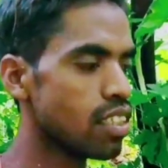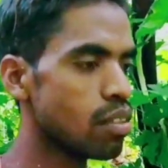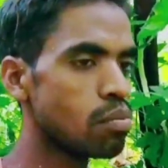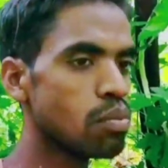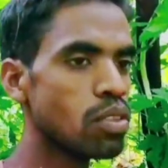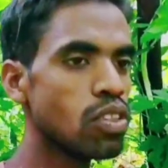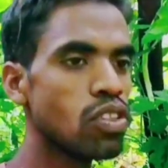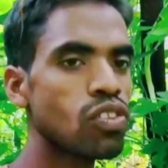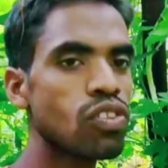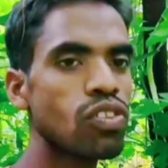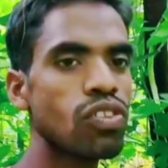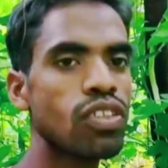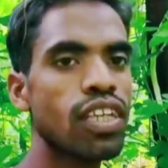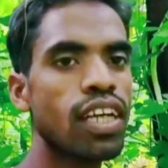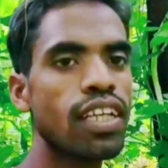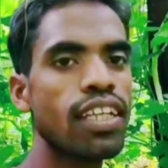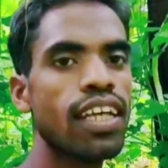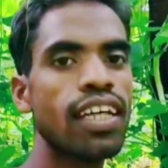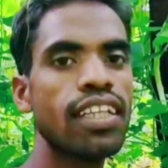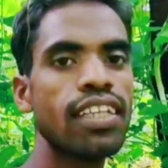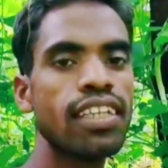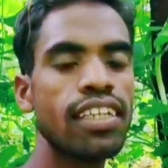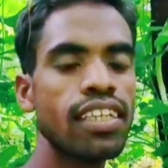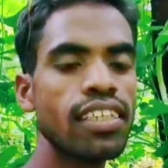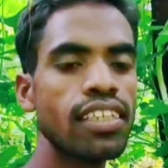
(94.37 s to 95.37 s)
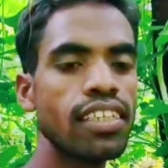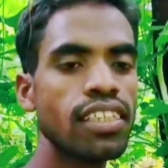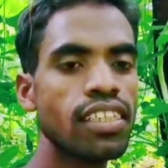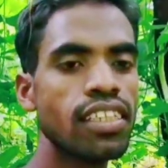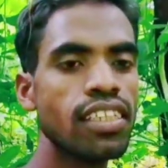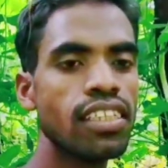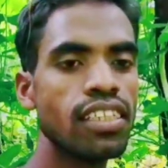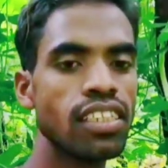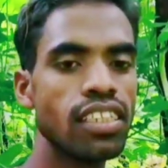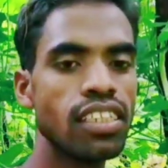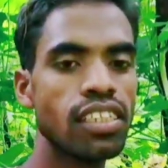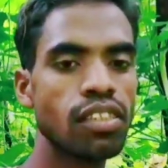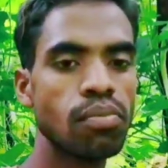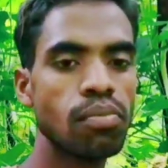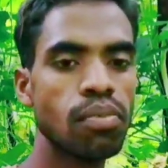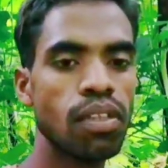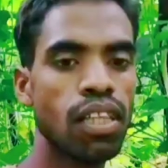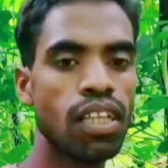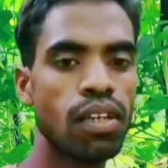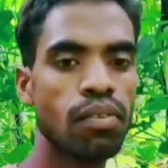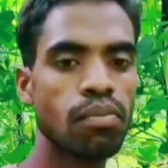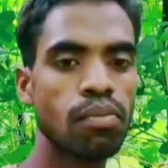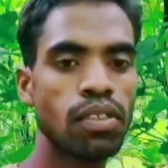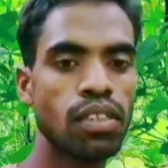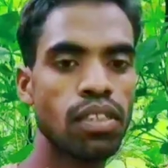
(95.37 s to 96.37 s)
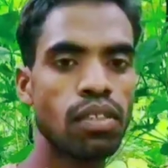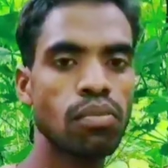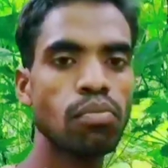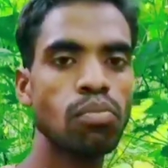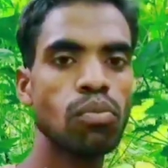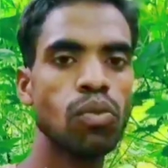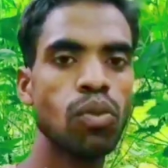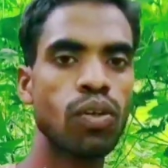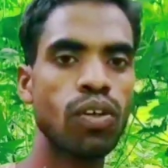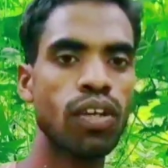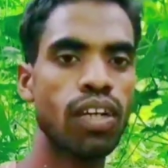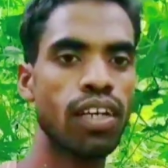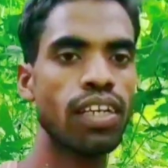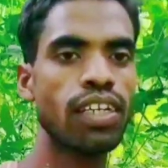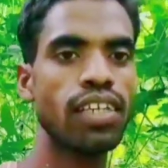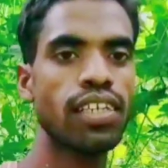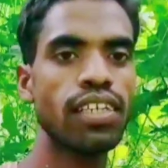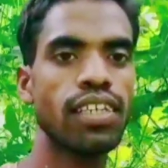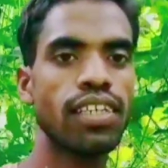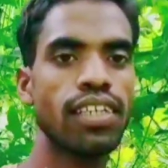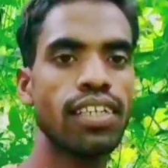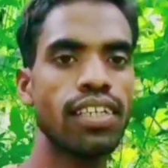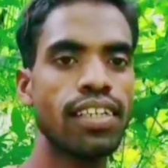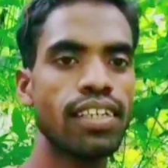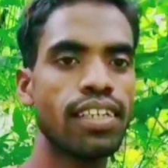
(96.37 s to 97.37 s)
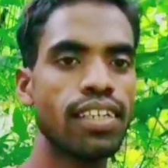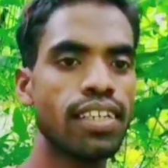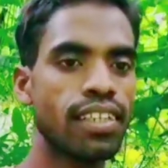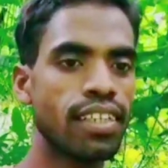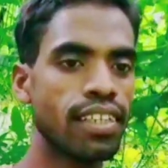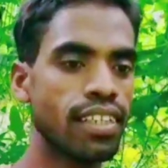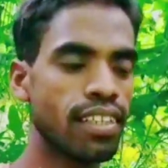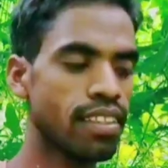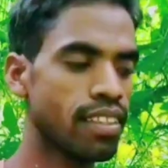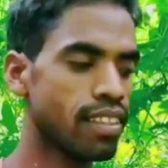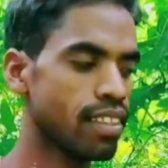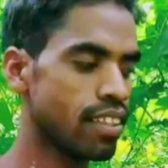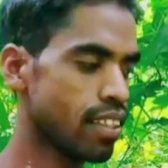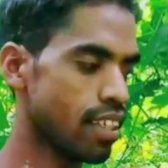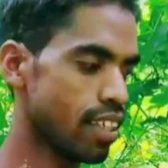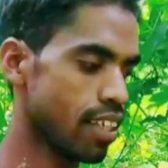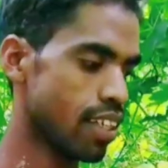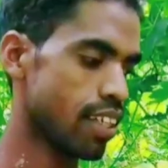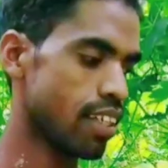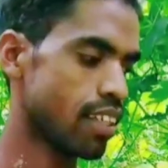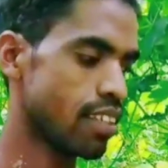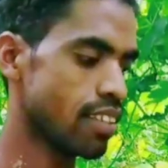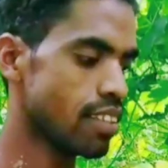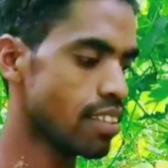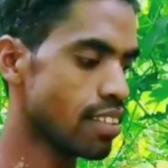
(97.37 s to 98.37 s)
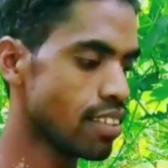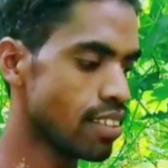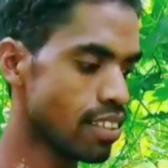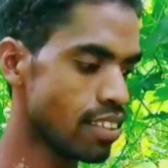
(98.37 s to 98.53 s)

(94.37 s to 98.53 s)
जमीन तो ज़्यादा नहीं है तीन डिसमिल लमसम होगा तीन डिसमिल हाँ